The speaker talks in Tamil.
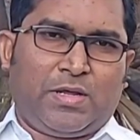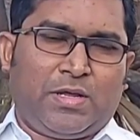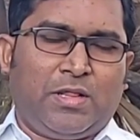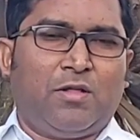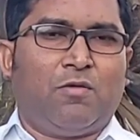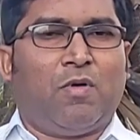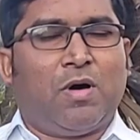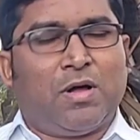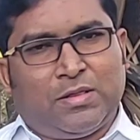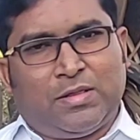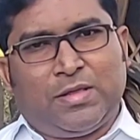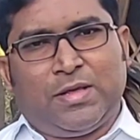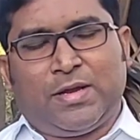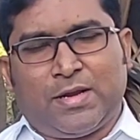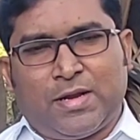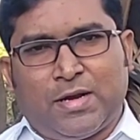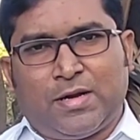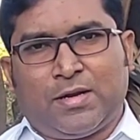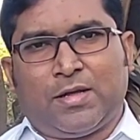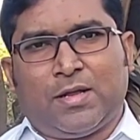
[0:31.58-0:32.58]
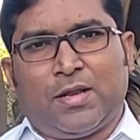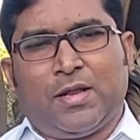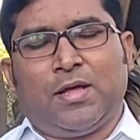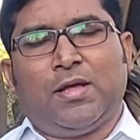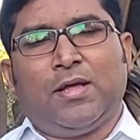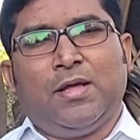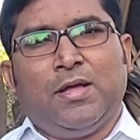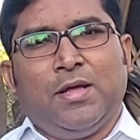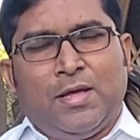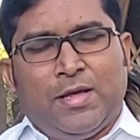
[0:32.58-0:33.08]
இன்னைக்கு இந்த வார்த்தையை கேட்கிற
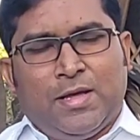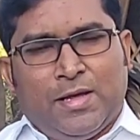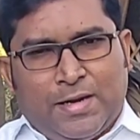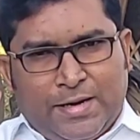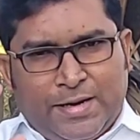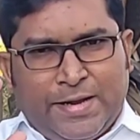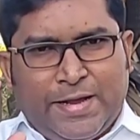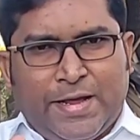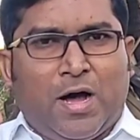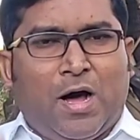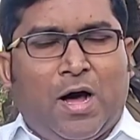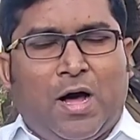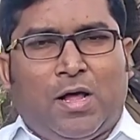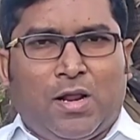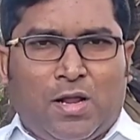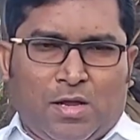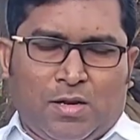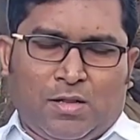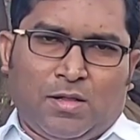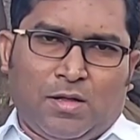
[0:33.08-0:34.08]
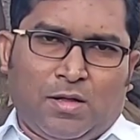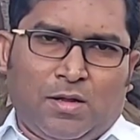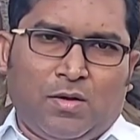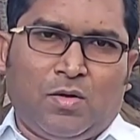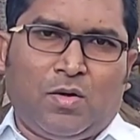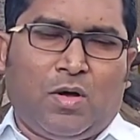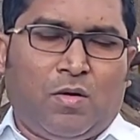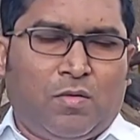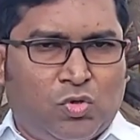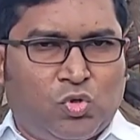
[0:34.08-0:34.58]
நீங்கள் யாராக
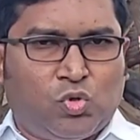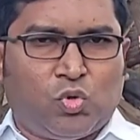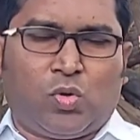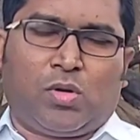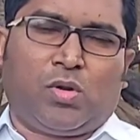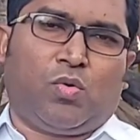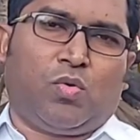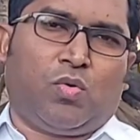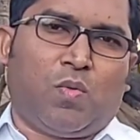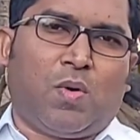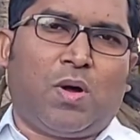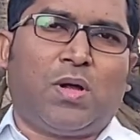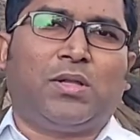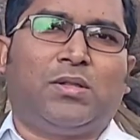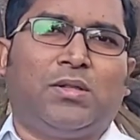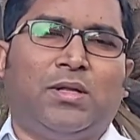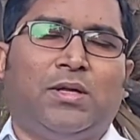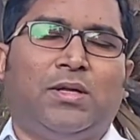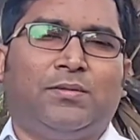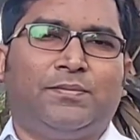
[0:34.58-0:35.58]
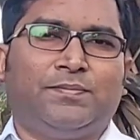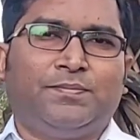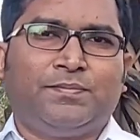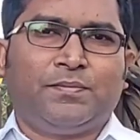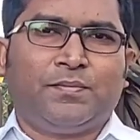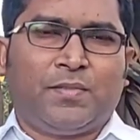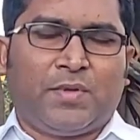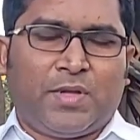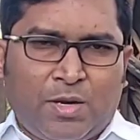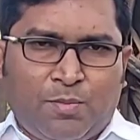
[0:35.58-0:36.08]
இருந்தாலும் அவர் சொல்கிற ஒரு வார்த்தை
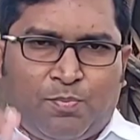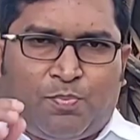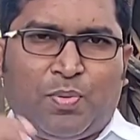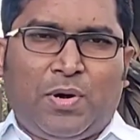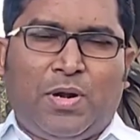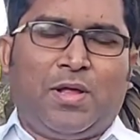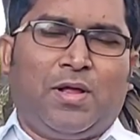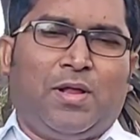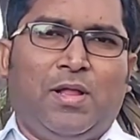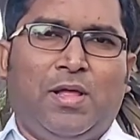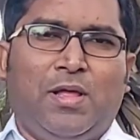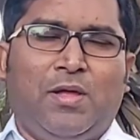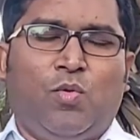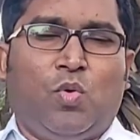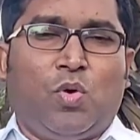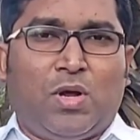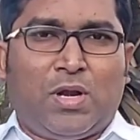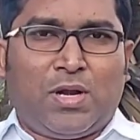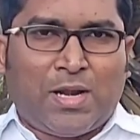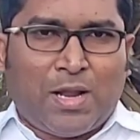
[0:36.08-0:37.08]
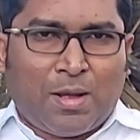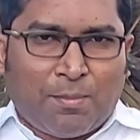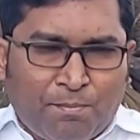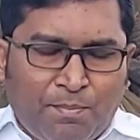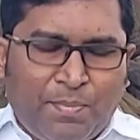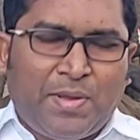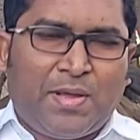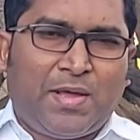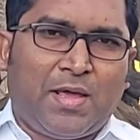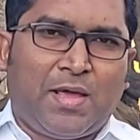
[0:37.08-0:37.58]
என் பிள்ளைகளே உங்கள்
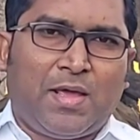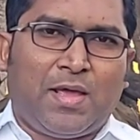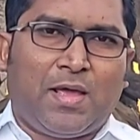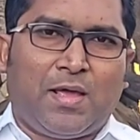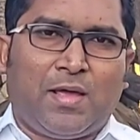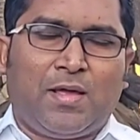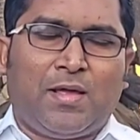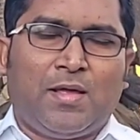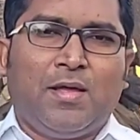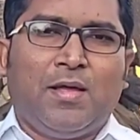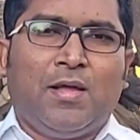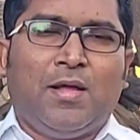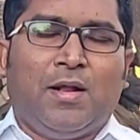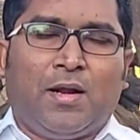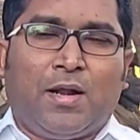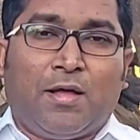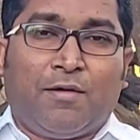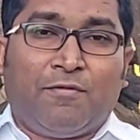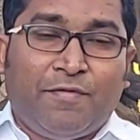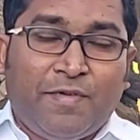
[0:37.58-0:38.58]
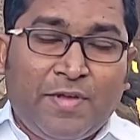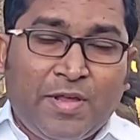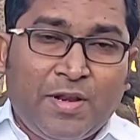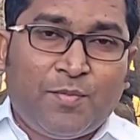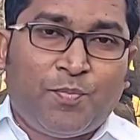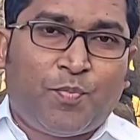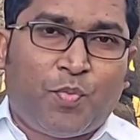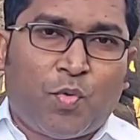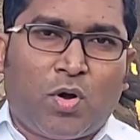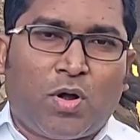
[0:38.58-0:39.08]
நம்பிக்கையை நான்
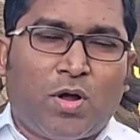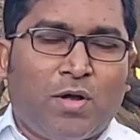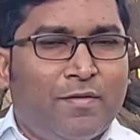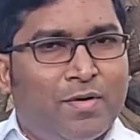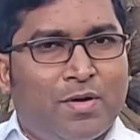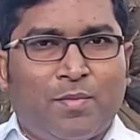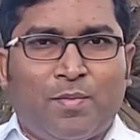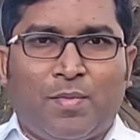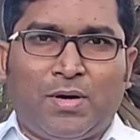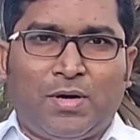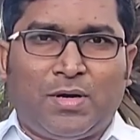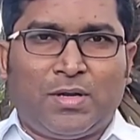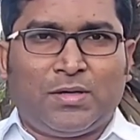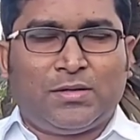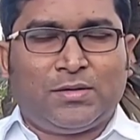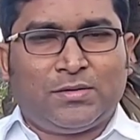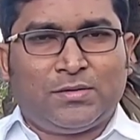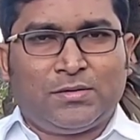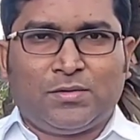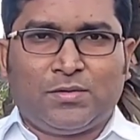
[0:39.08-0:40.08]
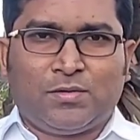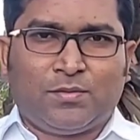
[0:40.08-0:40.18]
வீண் போக விட மாட்டேன்